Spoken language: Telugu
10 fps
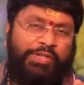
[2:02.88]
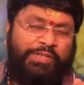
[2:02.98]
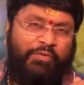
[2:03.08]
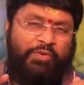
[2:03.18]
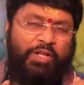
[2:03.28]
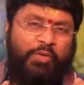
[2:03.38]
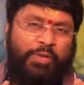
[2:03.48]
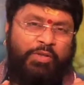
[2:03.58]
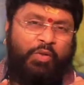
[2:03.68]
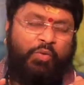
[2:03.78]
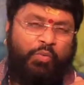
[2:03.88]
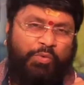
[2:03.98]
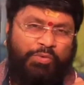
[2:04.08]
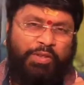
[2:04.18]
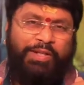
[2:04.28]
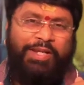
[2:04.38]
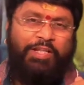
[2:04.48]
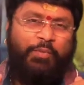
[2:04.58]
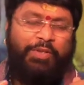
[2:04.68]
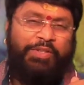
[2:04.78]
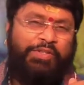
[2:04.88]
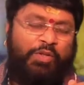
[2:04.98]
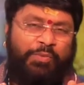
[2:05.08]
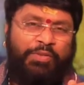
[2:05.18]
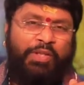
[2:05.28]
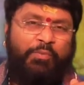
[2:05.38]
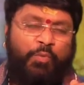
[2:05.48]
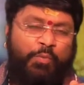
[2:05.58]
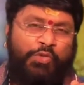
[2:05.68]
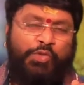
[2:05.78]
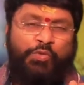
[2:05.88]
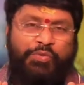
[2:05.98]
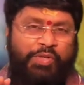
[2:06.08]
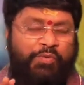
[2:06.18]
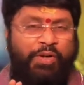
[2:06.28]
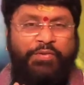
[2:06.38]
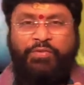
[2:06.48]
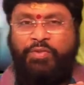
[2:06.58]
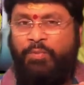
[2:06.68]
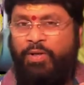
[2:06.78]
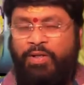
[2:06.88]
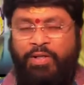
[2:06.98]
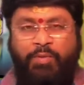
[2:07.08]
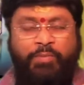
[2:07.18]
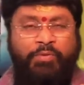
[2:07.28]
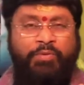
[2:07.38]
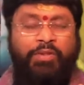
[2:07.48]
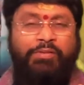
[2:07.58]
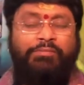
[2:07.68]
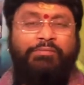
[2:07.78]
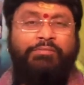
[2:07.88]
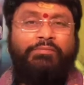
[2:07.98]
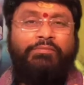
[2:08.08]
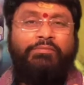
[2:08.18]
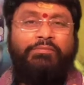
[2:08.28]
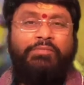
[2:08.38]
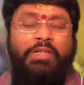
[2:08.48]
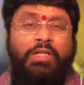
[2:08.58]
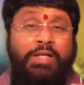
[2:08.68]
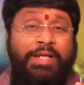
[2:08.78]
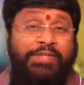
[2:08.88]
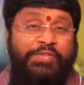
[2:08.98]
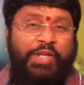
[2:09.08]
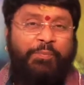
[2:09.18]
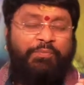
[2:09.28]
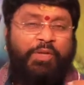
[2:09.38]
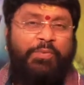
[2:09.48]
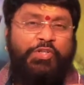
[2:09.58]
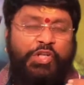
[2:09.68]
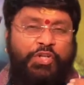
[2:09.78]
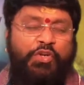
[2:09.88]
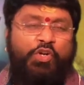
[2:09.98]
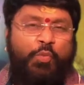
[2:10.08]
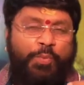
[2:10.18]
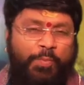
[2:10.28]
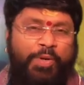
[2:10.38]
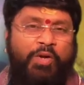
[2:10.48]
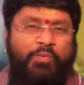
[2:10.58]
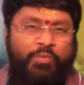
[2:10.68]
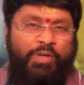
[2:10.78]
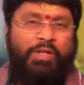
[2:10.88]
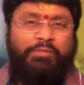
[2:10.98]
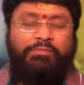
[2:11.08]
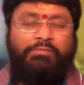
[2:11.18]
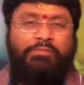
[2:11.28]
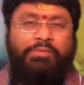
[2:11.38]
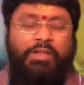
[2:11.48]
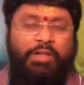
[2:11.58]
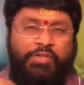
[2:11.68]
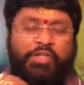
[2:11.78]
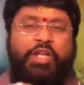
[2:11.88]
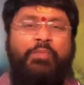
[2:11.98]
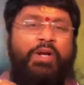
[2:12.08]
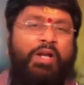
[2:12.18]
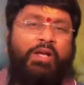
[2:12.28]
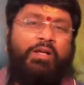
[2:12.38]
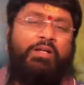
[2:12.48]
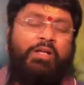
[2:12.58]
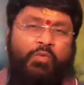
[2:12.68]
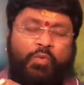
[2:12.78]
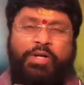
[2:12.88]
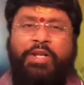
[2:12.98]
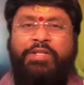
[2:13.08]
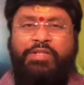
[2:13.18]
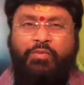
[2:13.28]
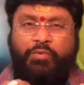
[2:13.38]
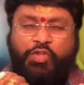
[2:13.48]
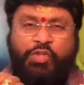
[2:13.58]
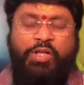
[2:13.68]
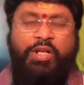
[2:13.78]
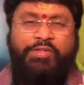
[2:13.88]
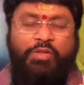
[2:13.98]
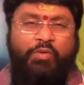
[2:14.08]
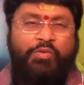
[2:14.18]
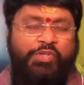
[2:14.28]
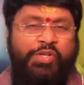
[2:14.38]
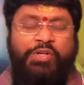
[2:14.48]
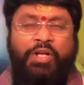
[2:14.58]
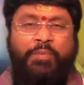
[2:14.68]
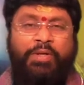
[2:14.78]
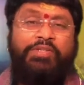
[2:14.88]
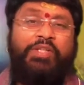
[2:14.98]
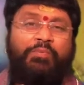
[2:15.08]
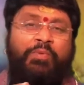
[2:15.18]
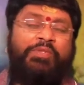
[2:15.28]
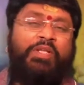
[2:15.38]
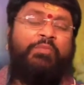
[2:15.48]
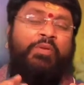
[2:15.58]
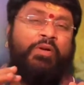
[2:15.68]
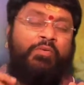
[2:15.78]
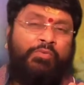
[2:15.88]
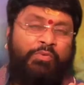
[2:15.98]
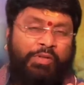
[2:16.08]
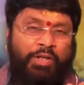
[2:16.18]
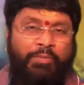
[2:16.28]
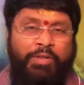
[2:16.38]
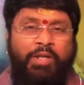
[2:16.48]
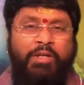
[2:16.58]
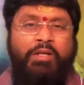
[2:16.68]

చేసే వారికి మాత్రం కొంత కీర్తి ప్రతిష్టలు పొంది ప్రమోషన్స్ వచ్చే అవకాశం అయితే బాగానే కనబడుతుంది సప్తమ శని యొక్క ప్రభావం ఉన్న అంటే శని మళ్ళా వక్రించి వృశ్చిక రాశిలోకి వచ్చాడు కాబట్టి సప్తమ శని ప్రభావం ఉంటుంది కాబట్టి